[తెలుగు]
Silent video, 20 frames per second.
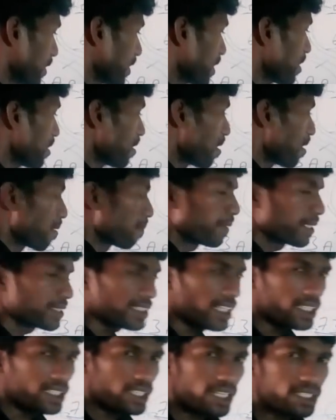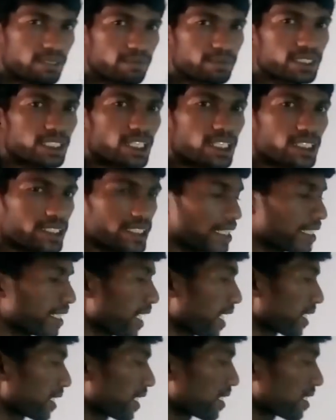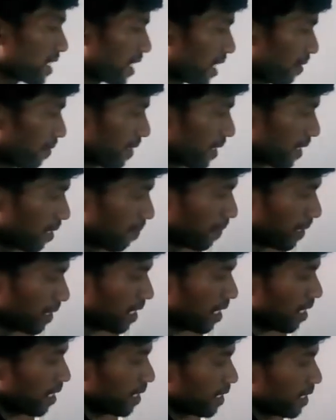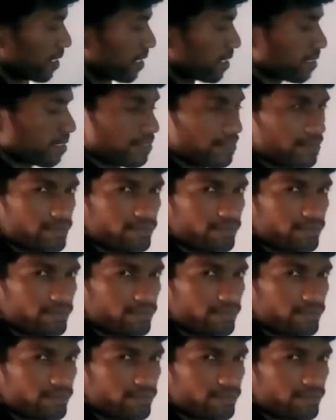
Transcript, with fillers: ఓకే పంచాయతీరాజ్ సంస్థలకు ఎన్ని ఆర్టికల్స్ కలవంటే పదహారు ఆర్టికల్స్